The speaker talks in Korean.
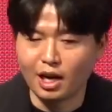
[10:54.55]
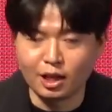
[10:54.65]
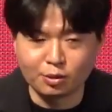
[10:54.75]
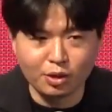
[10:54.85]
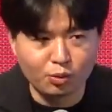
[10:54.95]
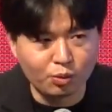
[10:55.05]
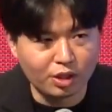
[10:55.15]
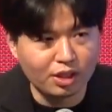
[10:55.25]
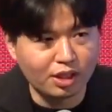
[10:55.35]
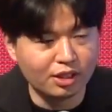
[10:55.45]
아쉽게도
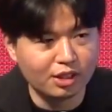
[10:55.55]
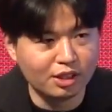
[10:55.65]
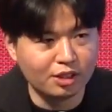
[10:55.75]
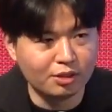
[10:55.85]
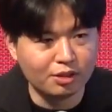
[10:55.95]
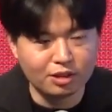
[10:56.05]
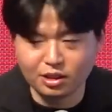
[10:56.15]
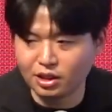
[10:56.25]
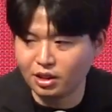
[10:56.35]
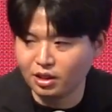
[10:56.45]
이 기능은
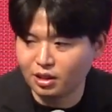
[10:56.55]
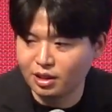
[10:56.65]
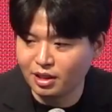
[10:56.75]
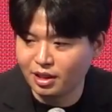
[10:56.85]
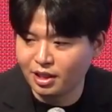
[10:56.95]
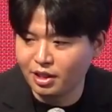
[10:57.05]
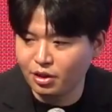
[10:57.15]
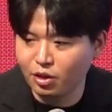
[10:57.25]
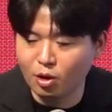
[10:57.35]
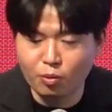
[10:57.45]
이제
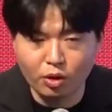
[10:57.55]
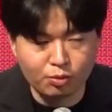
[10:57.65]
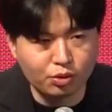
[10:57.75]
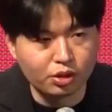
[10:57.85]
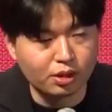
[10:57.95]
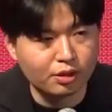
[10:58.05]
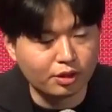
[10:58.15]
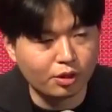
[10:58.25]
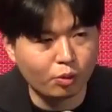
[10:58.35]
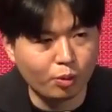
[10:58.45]
기업 고객분들
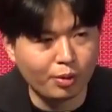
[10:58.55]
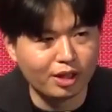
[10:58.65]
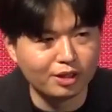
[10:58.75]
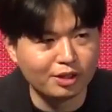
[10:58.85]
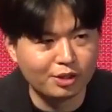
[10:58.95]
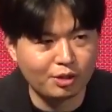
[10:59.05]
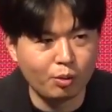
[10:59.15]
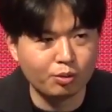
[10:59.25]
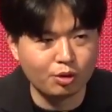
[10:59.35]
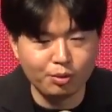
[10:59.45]
대상으로만
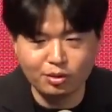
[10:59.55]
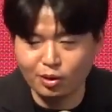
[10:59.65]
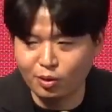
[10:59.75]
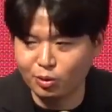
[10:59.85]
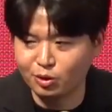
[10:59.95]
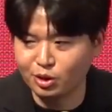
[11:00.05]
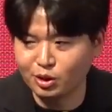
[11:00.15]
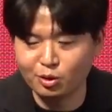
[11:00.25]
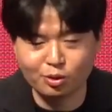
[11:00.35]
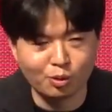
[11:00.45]
세고 서비스가 되고 있어
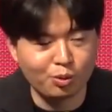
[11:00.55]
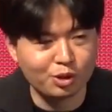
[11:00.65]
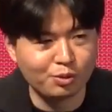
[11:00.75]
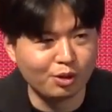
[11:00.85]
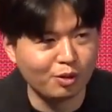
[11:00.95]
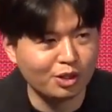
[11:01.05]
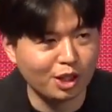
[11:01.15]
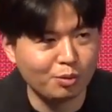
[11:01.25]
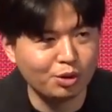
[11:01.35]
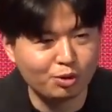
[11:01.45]
실제로 들어오시면
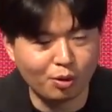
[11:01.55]
찾아보실